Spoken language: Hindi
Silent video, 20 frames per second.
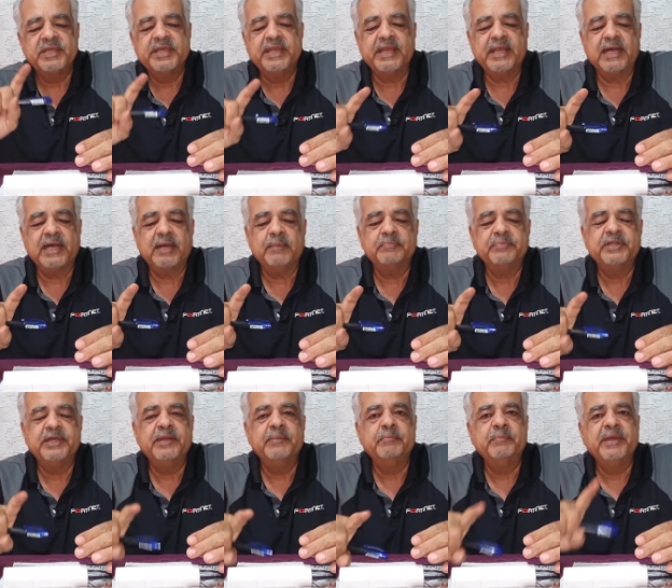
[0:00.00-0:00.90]
ये आप
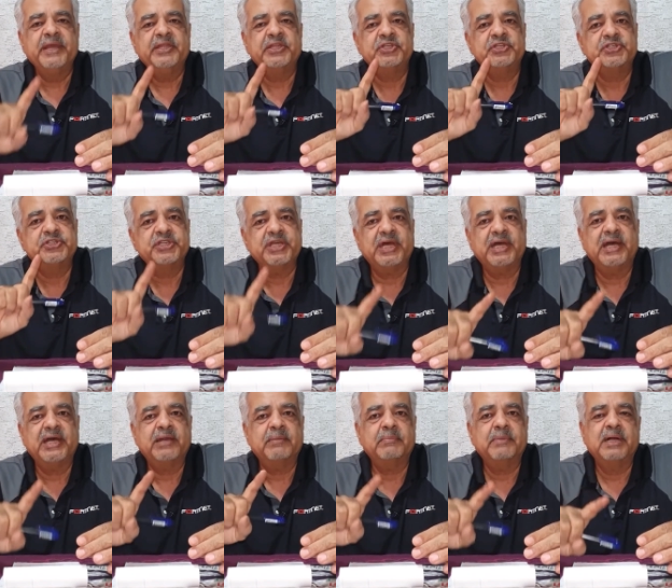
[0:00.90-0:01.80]
दिन में
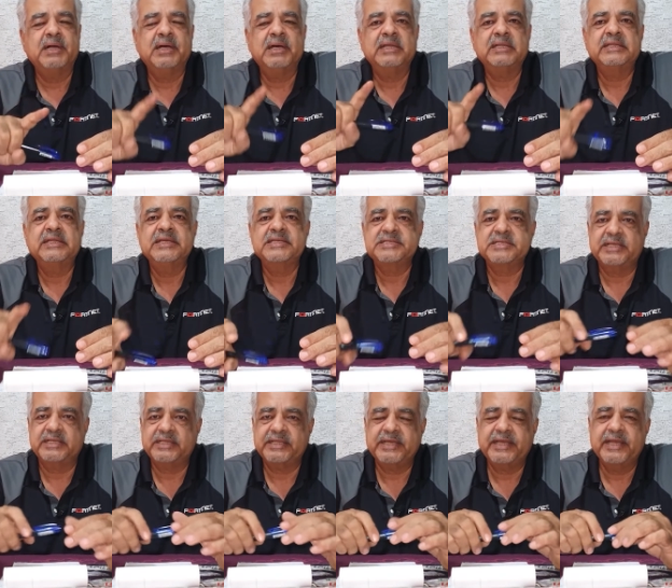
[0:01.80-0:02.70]
चार बार दे
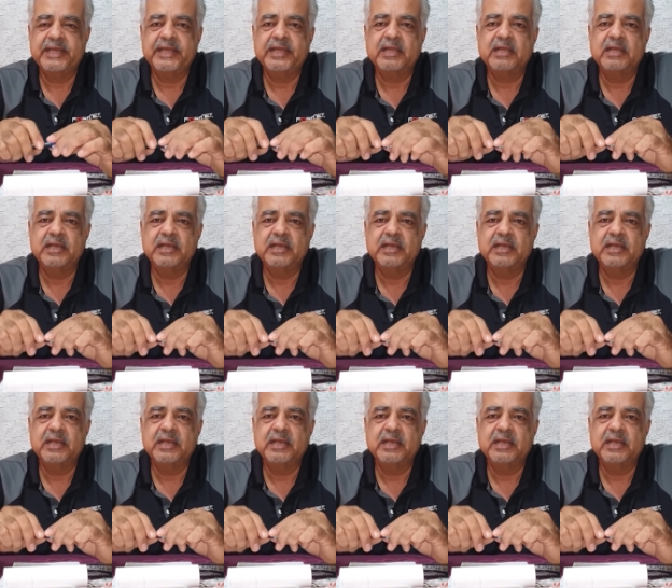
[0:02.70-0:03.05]
सकते हैं